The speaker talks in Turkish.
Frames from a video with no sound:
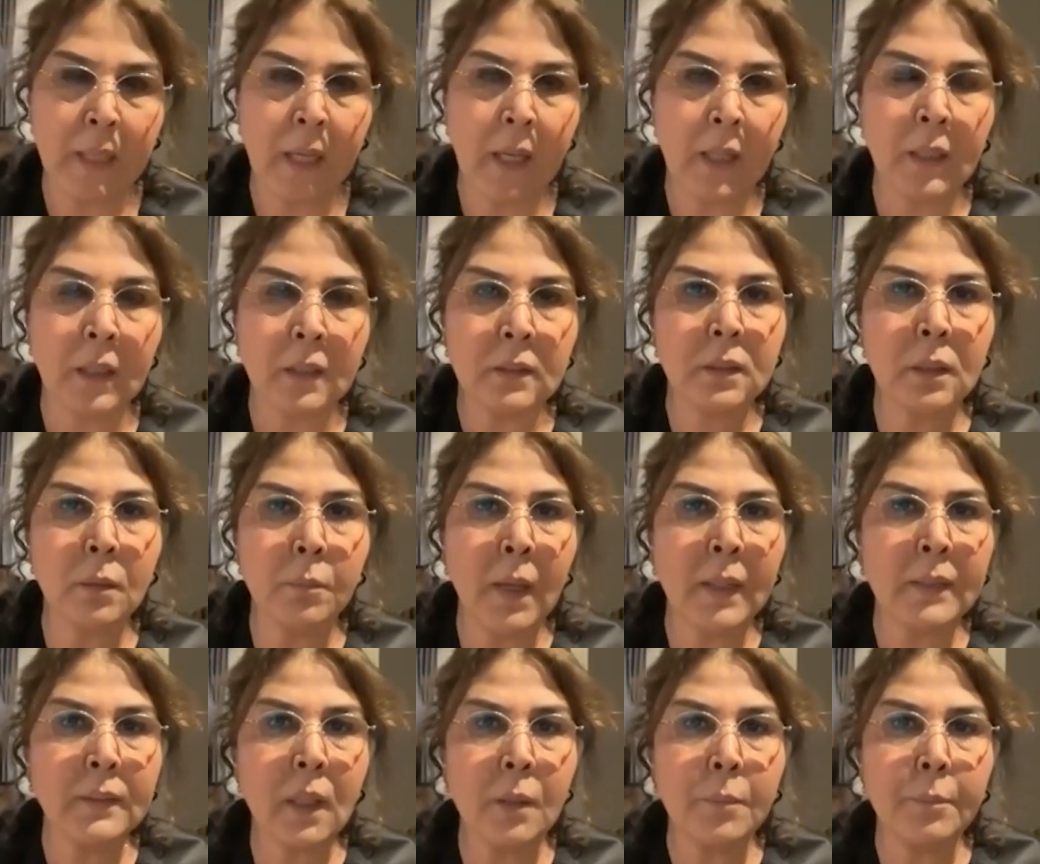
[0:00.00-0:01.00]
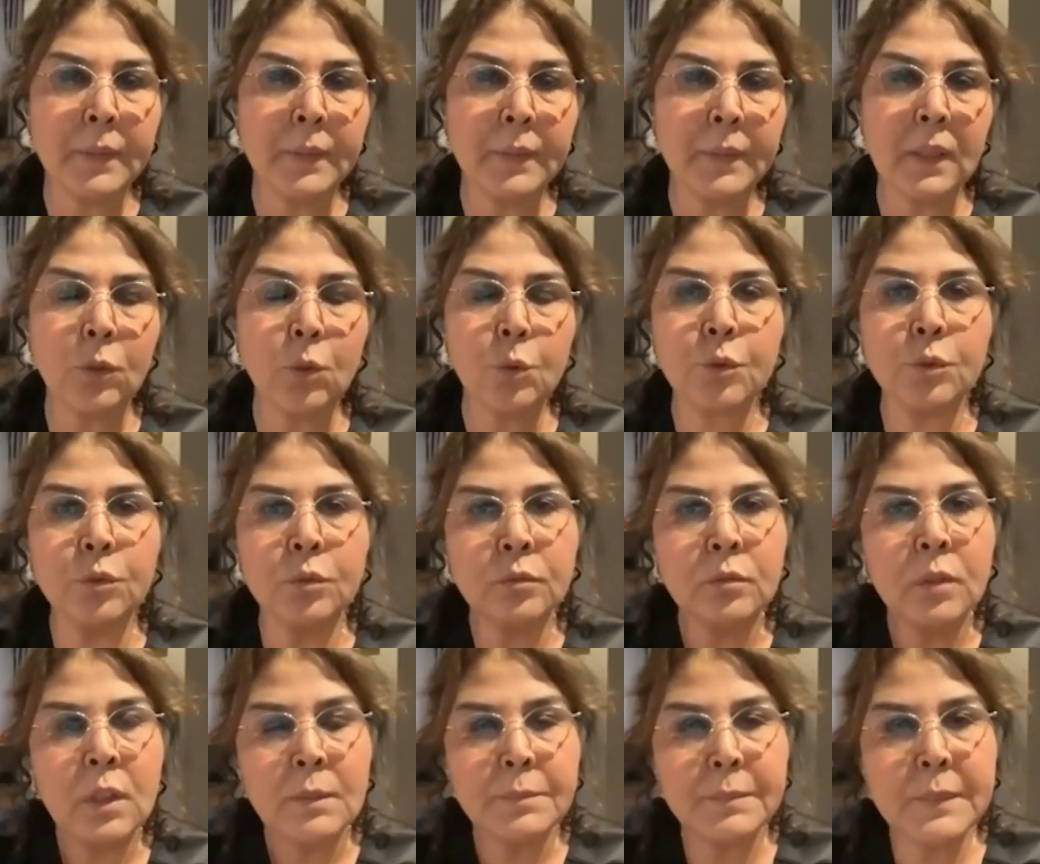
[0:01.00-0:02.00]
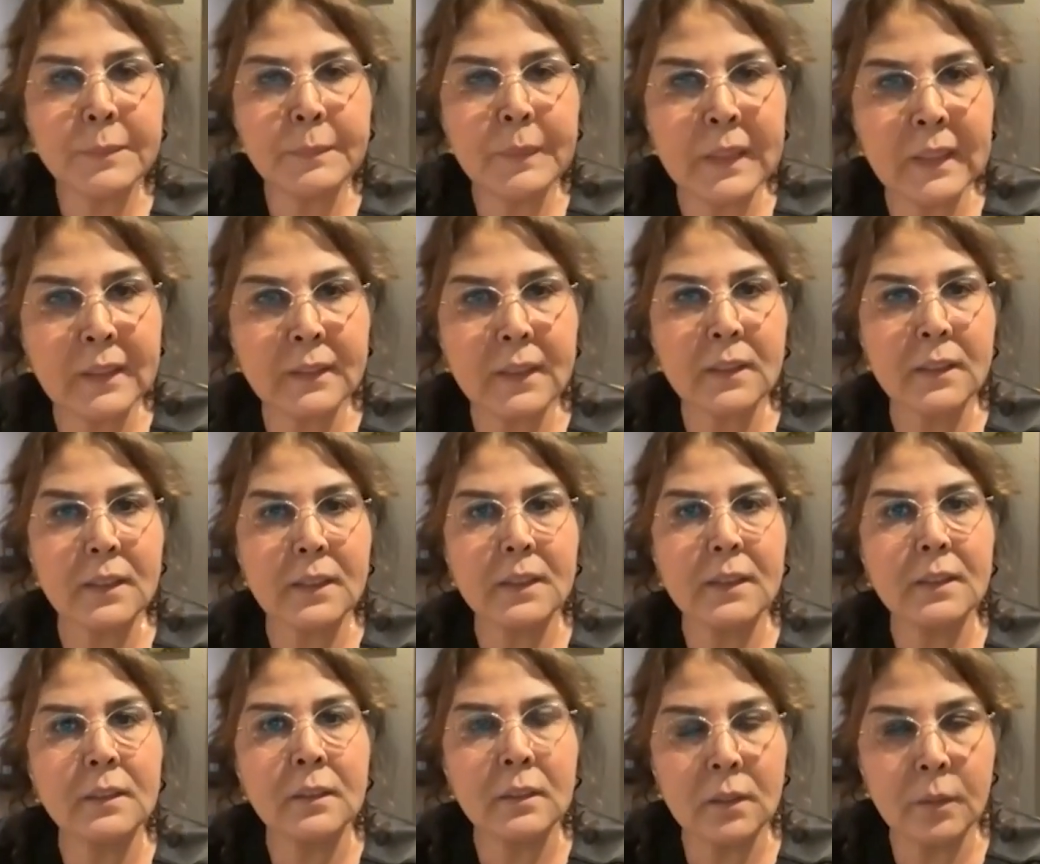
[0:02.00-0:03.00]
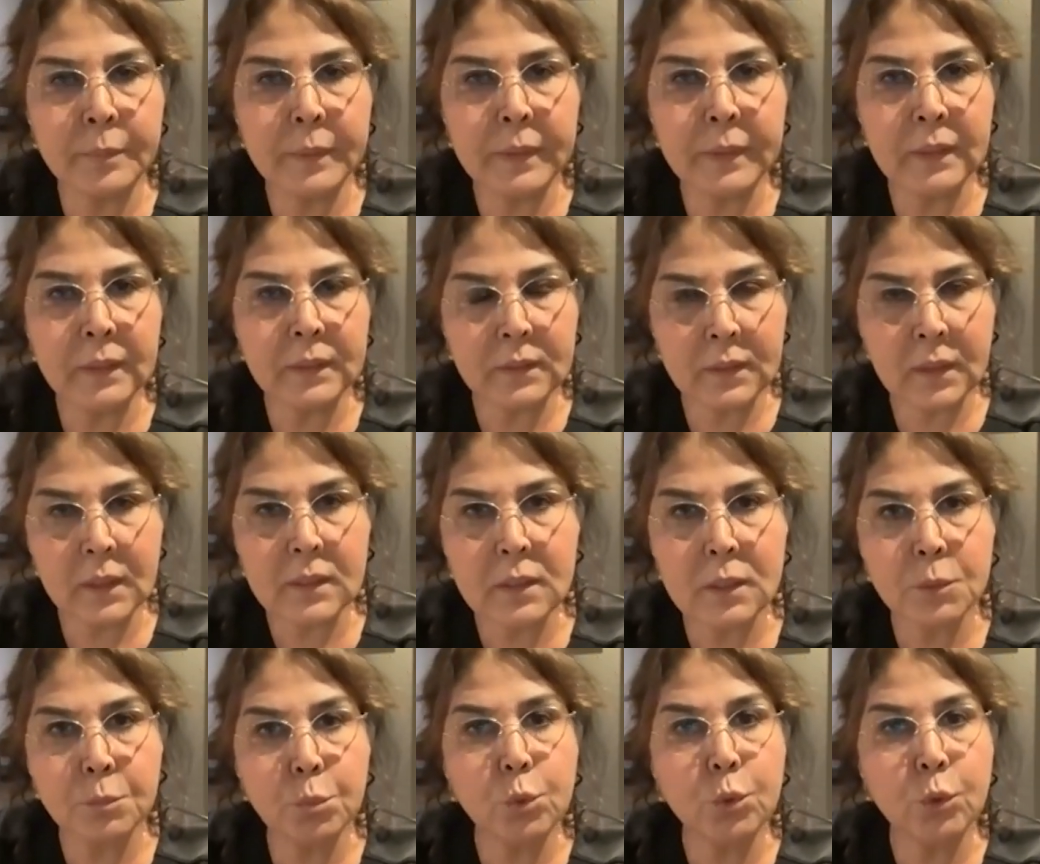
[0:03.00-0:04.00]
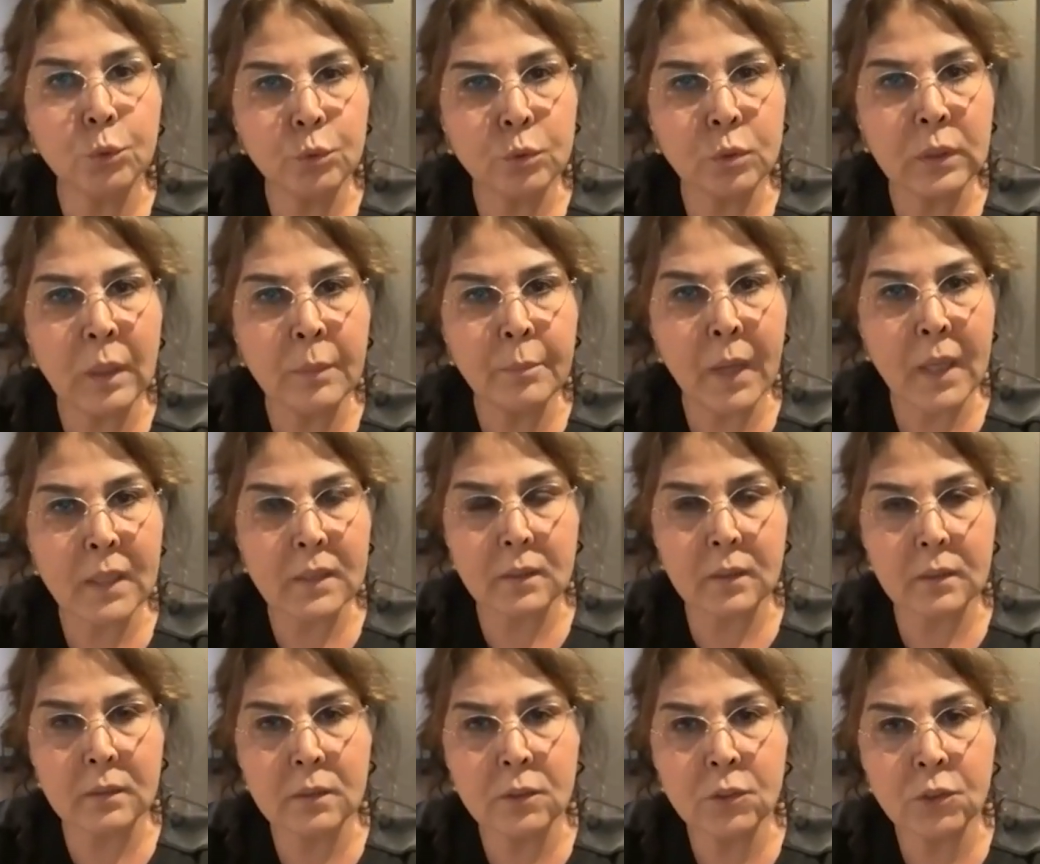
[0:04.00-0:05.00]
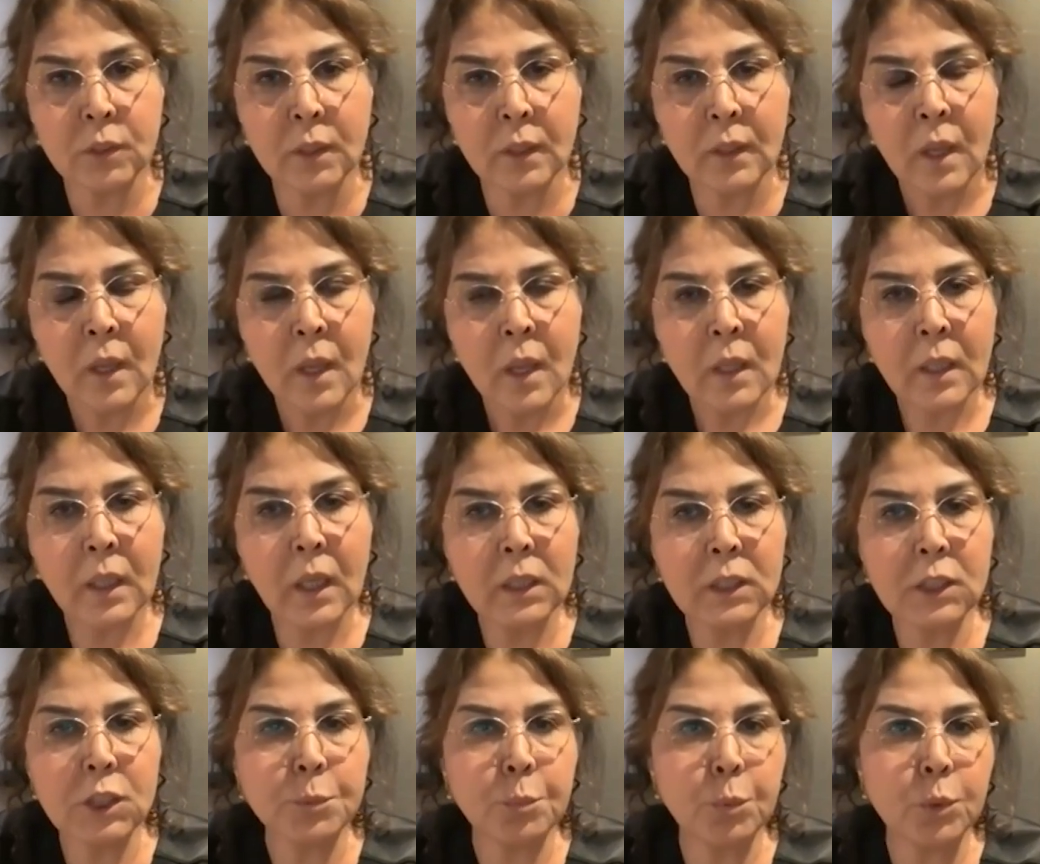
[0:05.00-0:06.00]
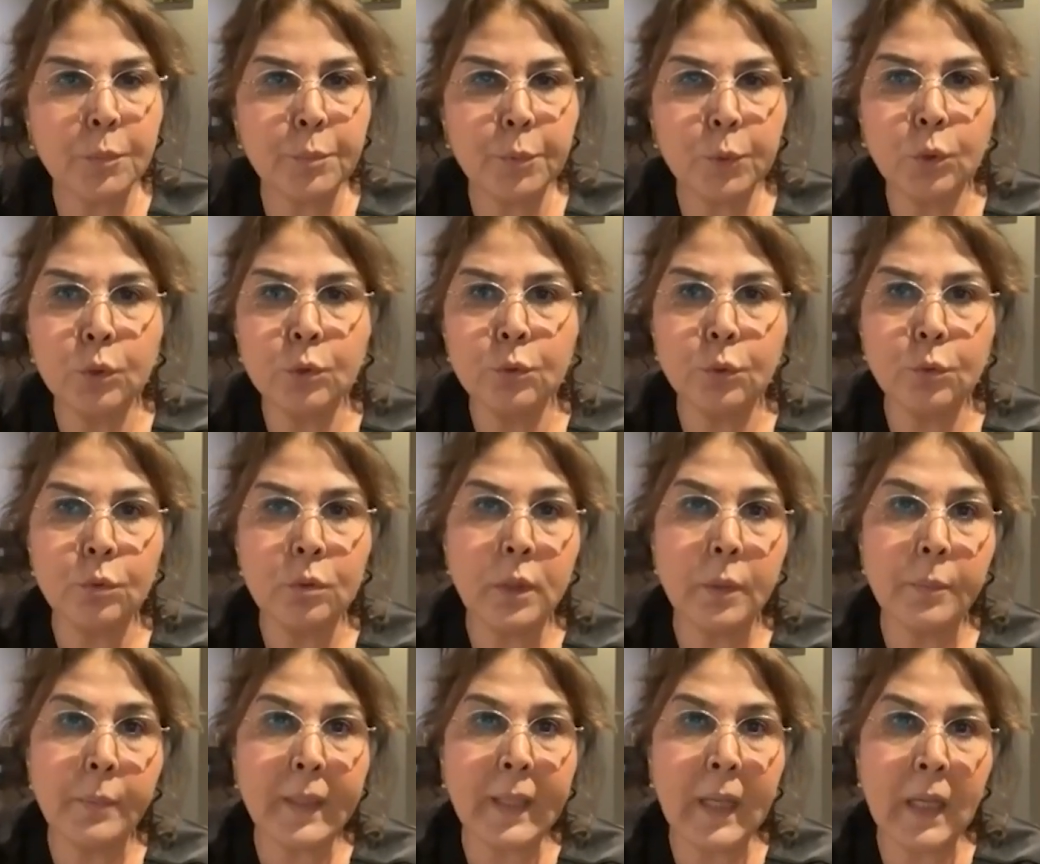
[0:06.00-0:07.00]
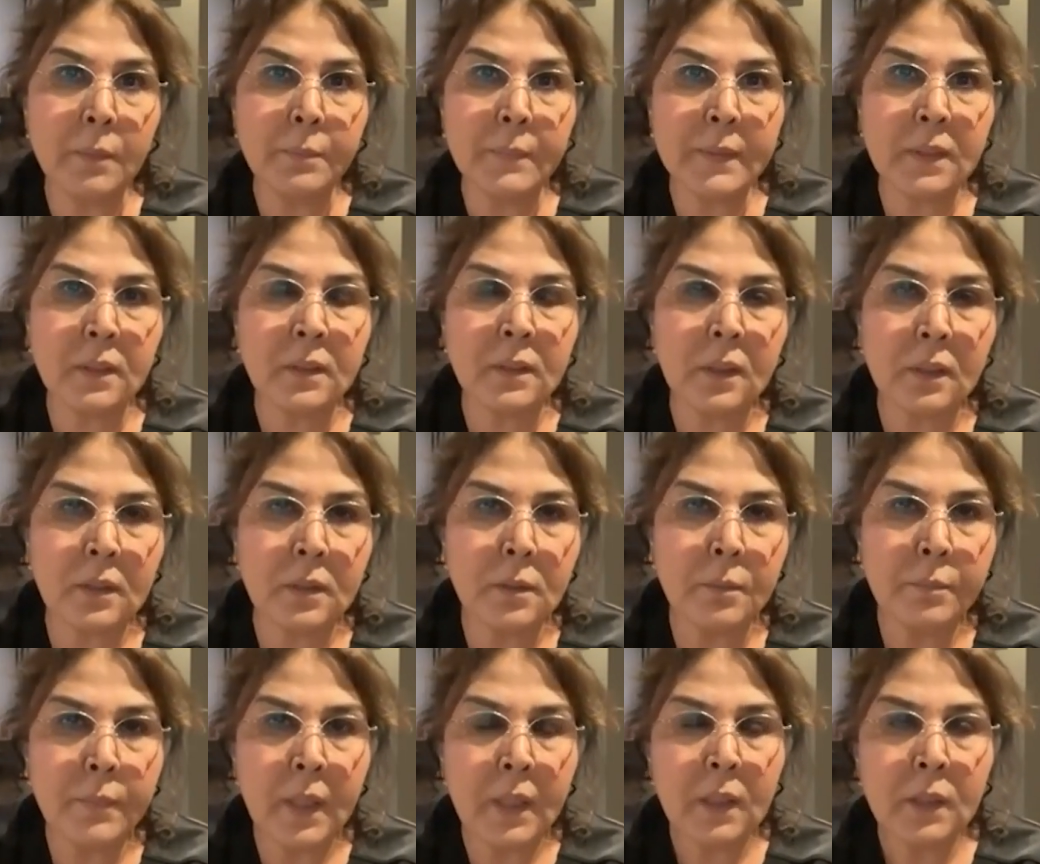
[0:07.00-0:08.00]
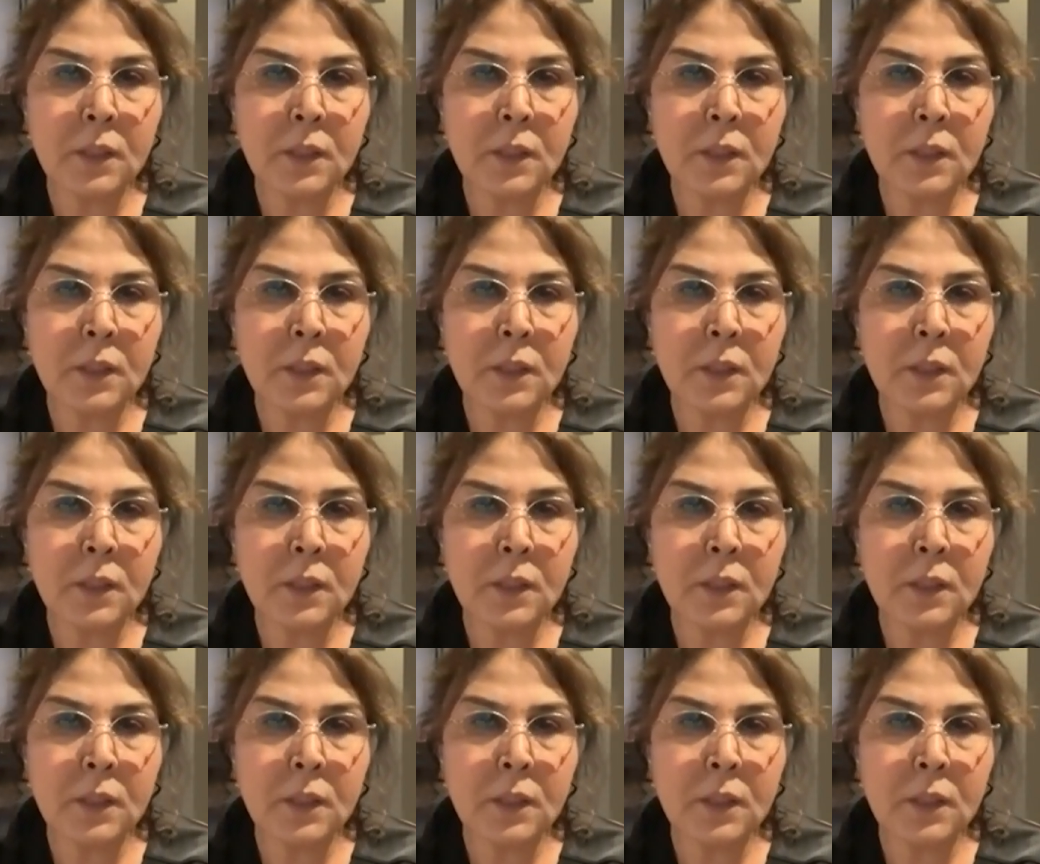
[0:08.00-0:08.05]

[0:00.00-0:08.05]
Yani Adıyaman'dan bana o gün biz birlikteydik sizinle birlikte. Siz bu konudan bahsedince ya hiç böyle bir konu gündeme gelmedi dedim.